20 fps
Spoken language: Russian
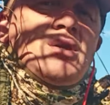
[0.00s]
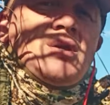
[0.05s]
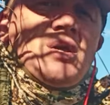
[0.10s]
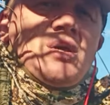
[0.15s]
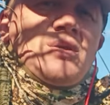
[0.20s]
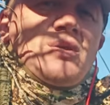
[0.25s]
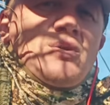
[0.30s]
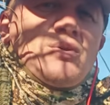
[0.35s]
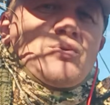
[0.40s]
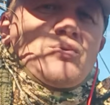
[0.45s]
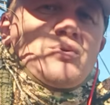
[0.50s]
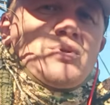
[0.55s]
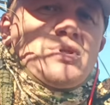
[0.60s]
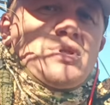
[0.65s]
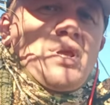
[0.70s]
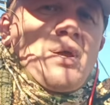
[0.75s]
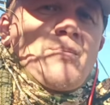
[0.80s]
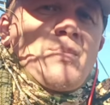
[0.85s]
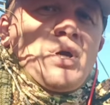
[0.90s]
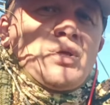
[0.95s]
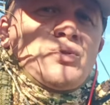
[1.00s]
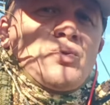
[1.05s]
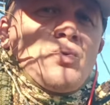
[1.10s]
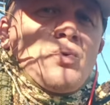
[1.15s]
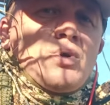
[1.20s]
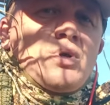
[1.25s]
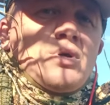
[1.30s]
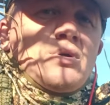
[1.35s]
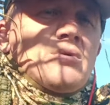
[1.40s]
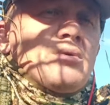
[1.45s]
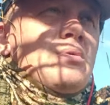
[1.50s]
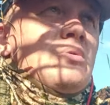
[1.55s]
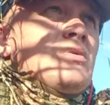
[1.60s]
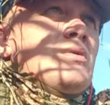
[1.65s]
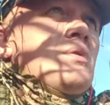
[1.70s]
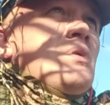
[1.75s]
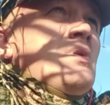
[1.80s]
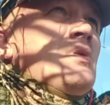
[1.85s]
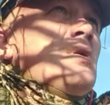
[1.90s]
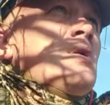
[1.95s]
реагирует на манок,
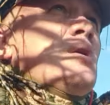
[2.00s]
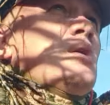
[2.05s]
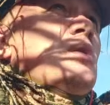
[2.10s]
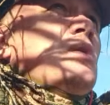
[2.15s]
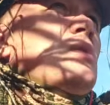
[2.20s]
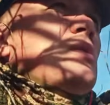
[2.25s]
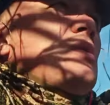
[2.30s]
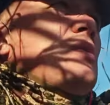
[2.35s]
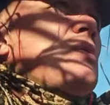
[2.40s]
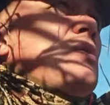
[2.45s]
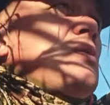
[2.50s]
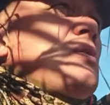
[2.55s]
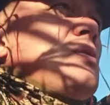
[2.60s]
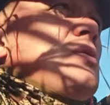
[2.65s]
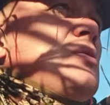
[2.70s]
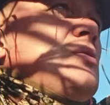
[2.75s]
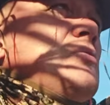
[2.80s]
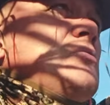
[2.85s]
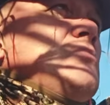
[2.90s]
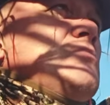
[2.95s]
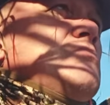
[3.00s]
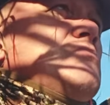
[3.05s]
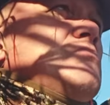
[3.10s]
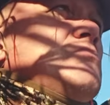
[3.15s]
а,